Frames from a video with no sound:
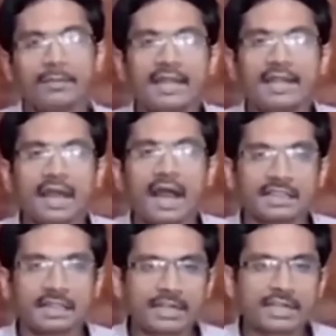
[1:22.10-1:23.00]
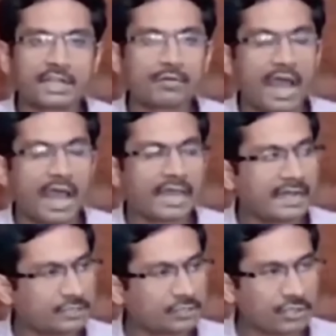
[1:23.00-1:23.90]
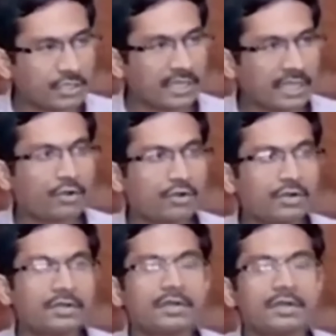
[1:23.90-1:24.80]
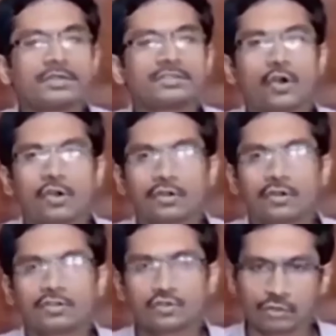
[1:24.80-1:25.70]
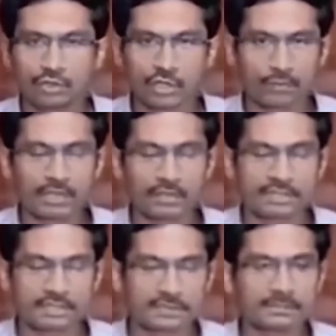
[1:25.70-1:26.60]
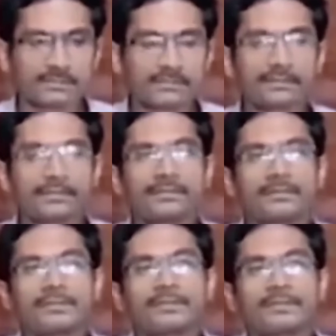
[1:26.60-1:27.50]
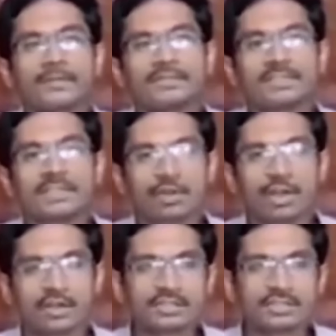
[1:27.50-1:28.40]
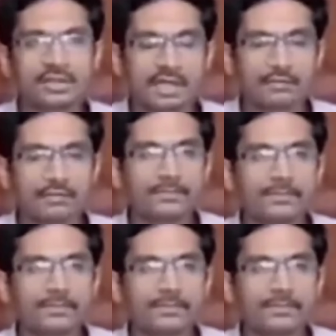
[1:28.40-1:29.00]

মেনলি আন্দামান নিকোবর আইল্যান্ডের জন্যই এবং সংলগ্ন সমুদ্রের উপরেই রয়েছে যেটা বলা হয়েছিল আগেও